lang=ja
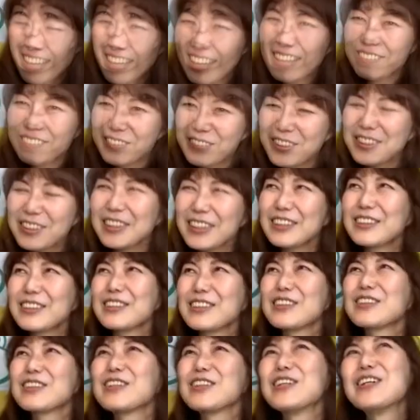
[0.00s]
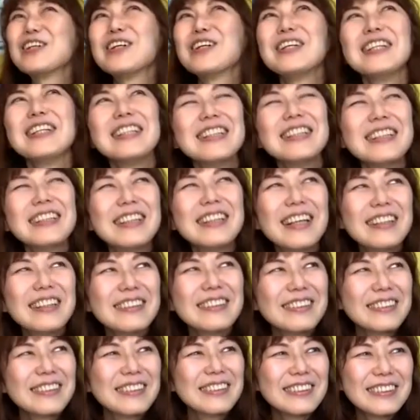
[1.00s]
はい、もしかすると、
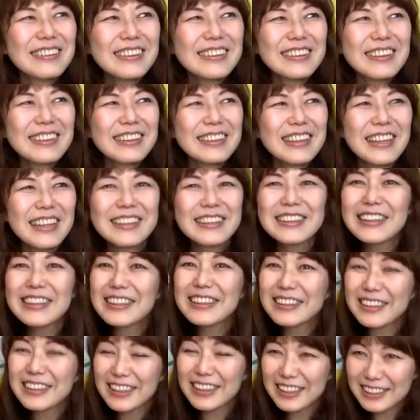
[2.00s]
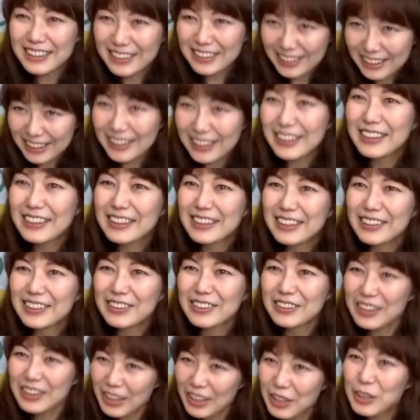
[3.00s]
学園祭で、
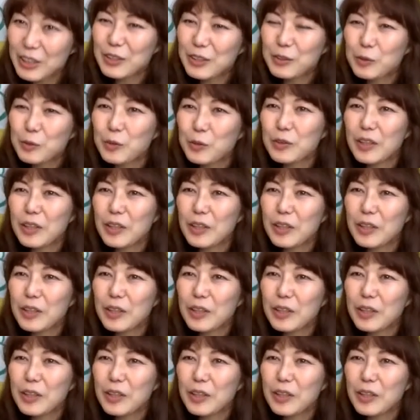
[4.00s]
ね、も